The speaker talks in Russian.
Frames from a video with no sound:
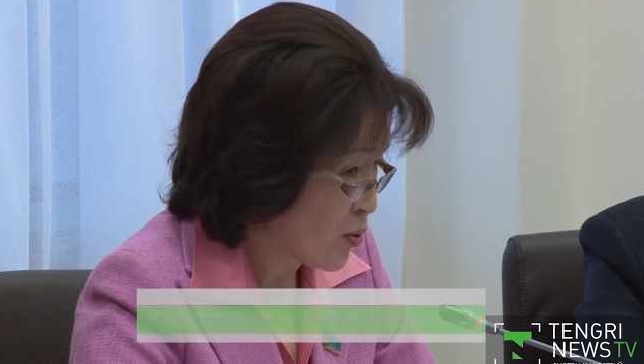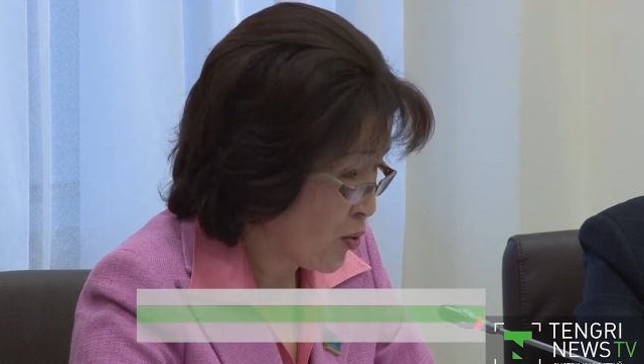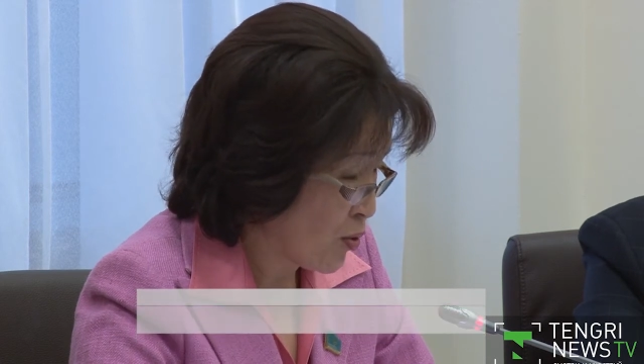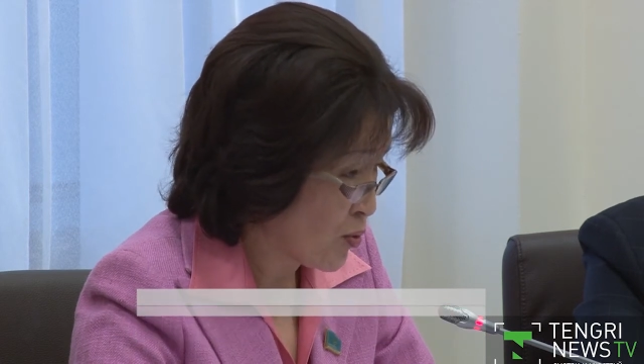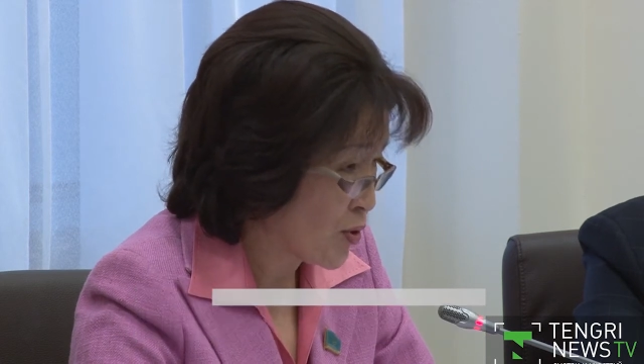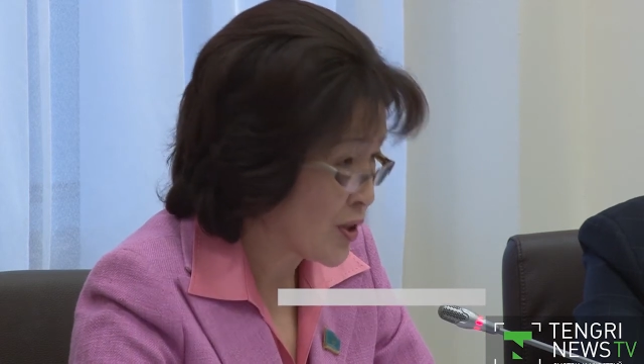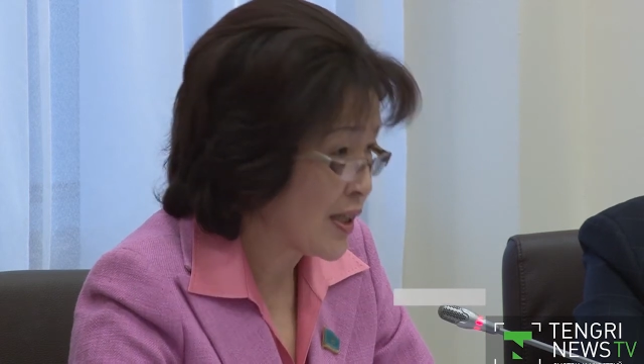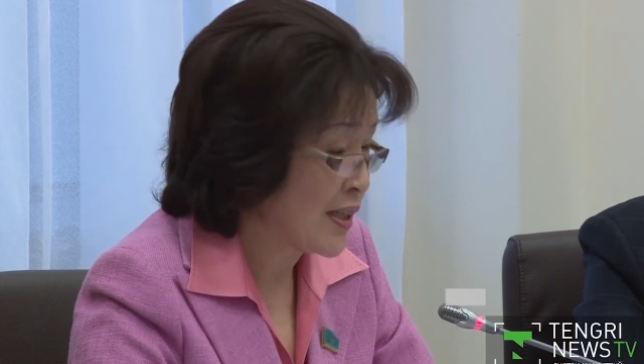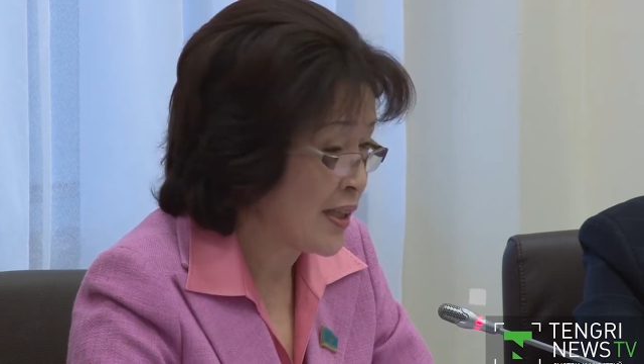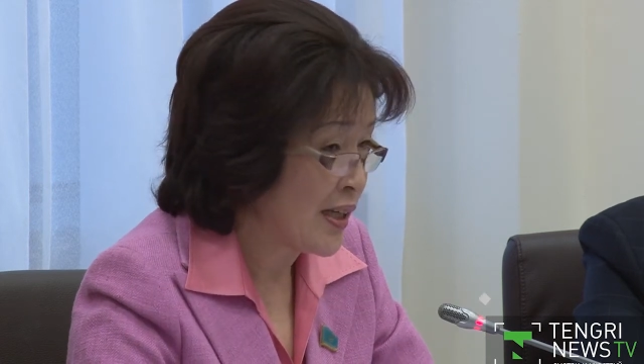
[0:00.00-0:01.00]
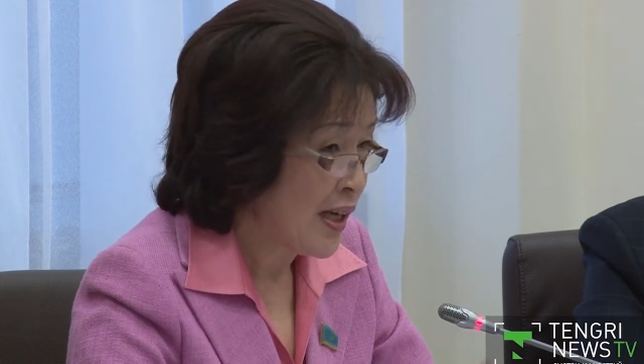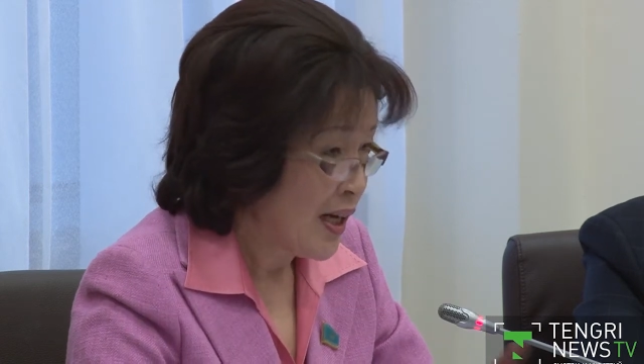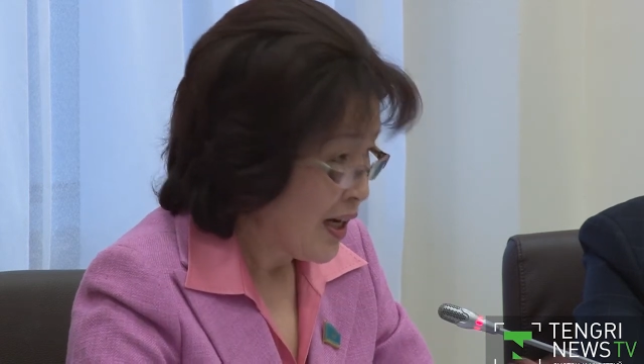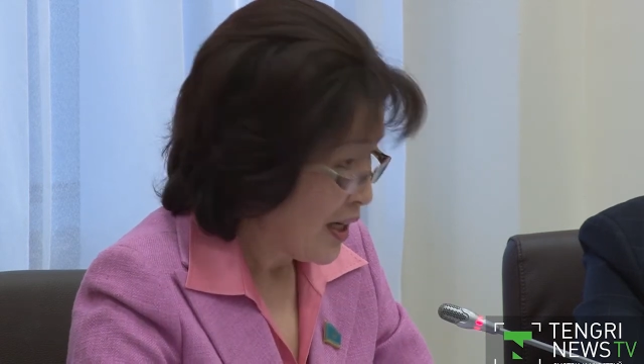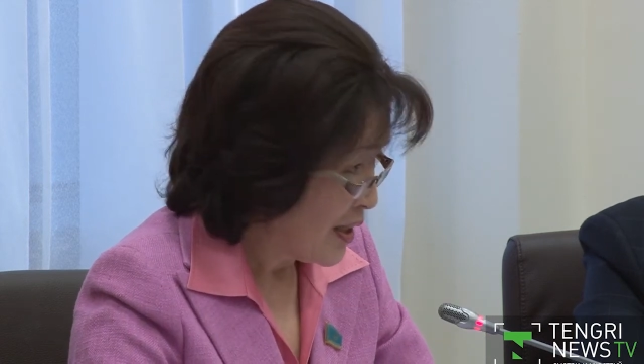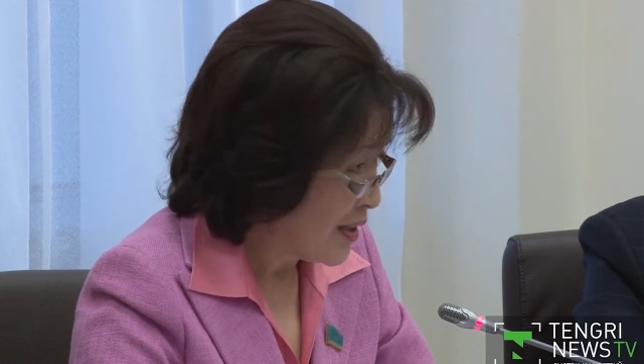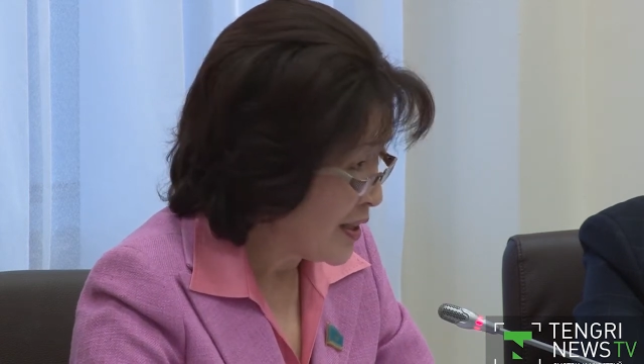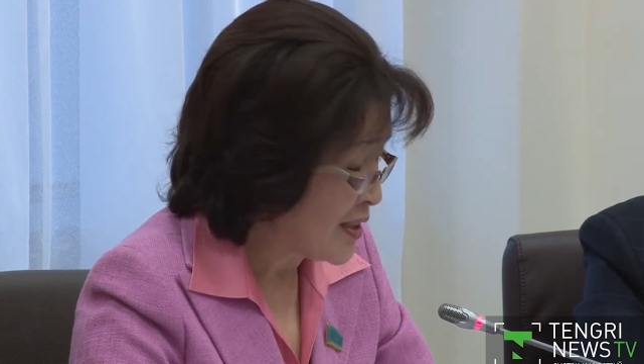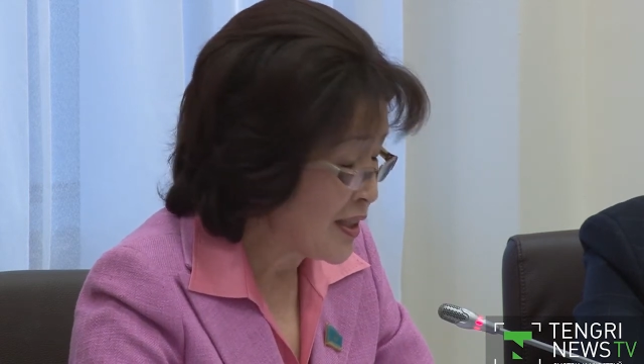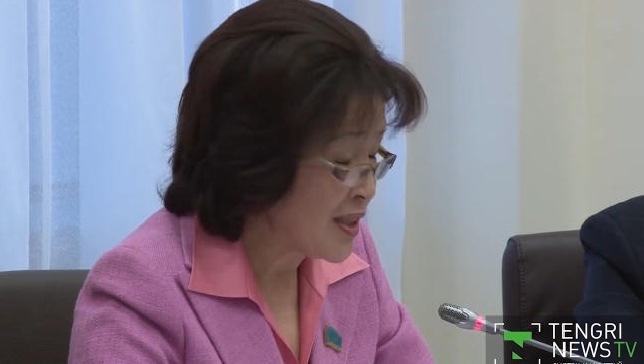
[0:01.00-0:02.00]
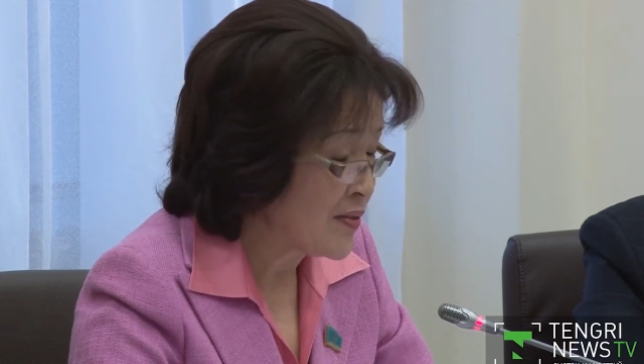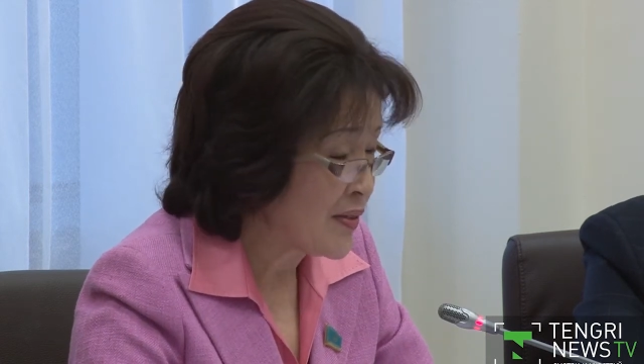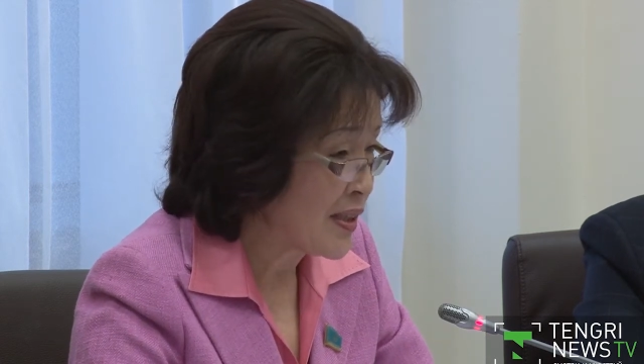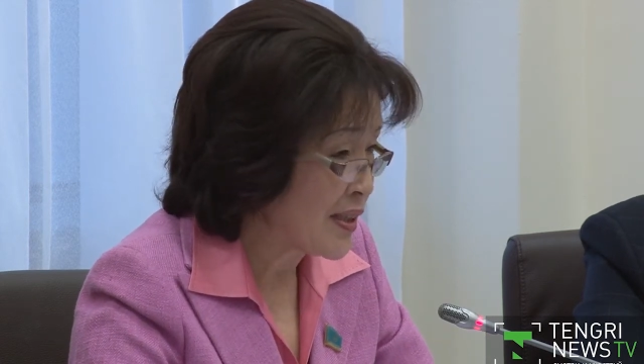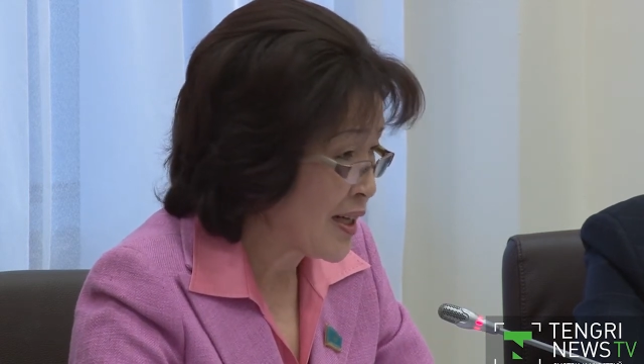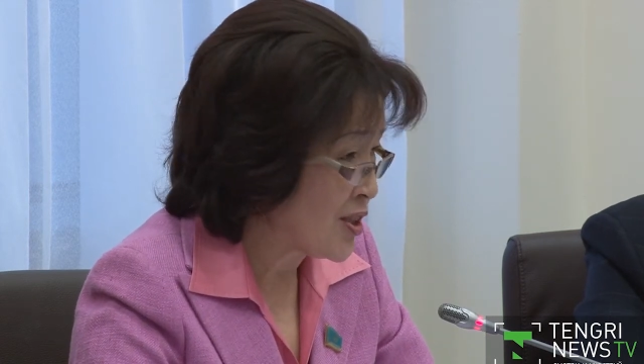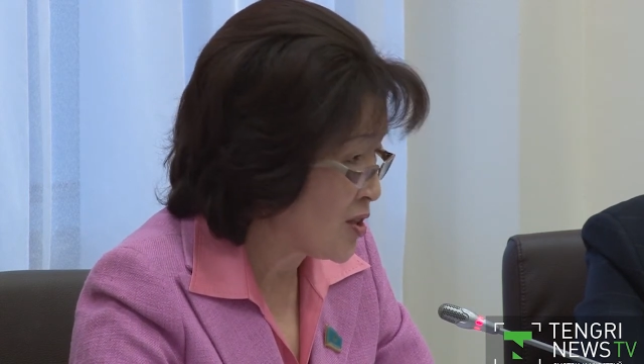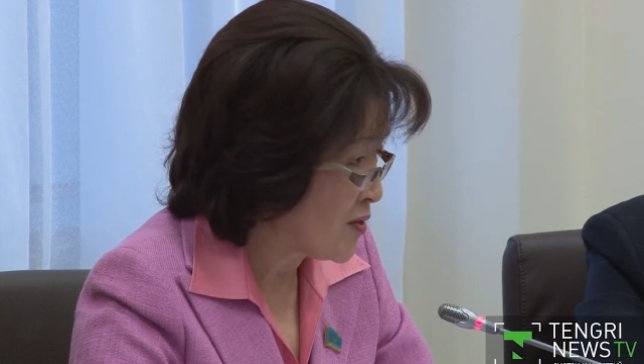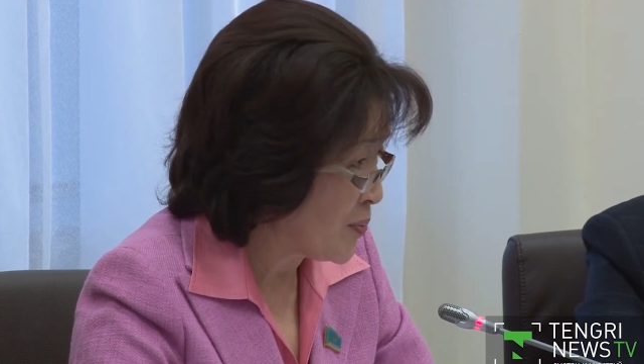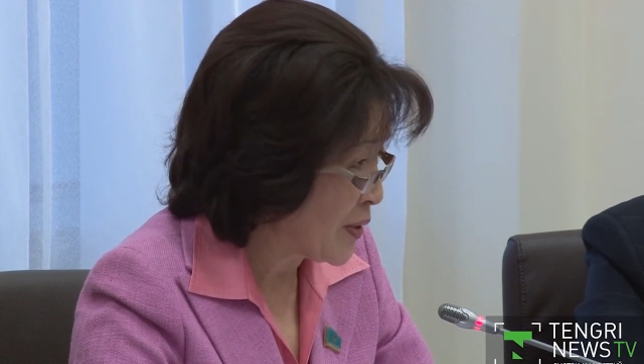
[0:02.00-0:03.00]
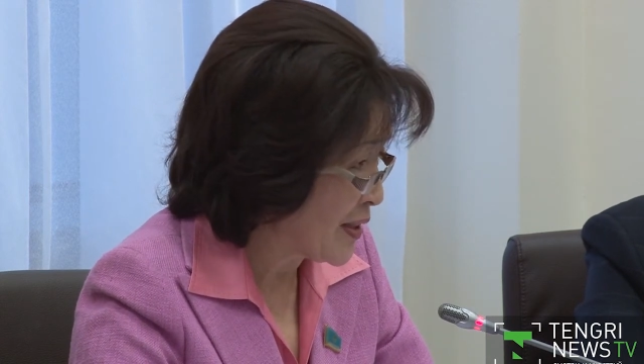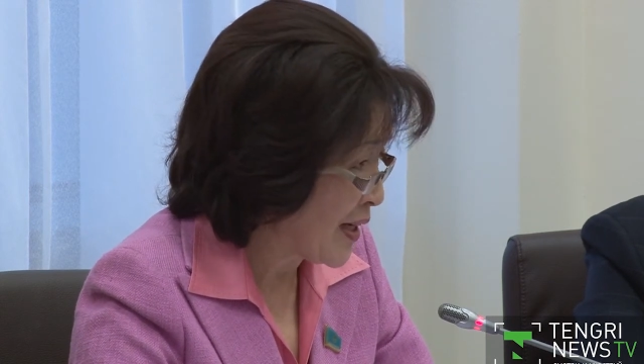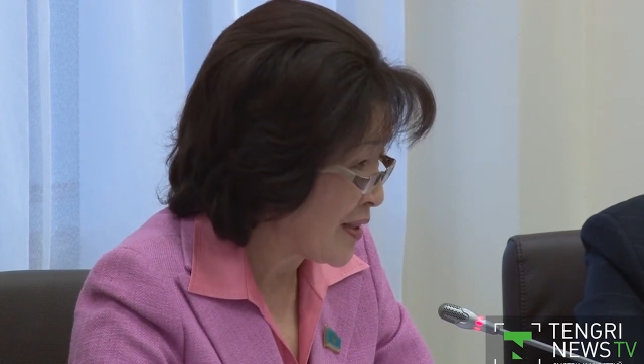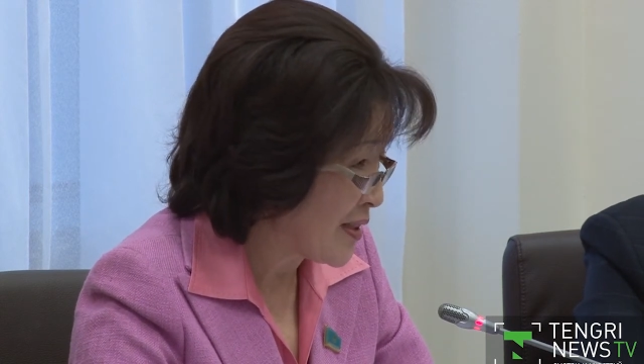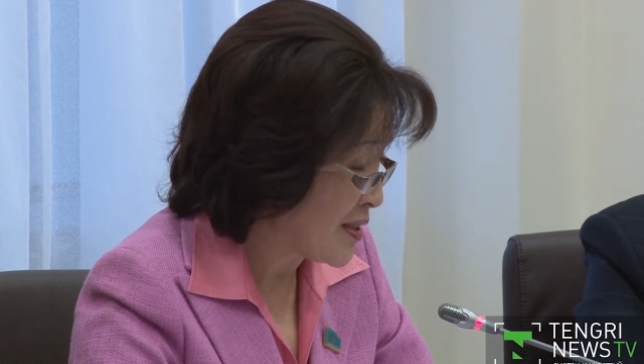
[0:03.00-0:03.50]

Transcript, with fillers: конкурс. И Естественно, качество питания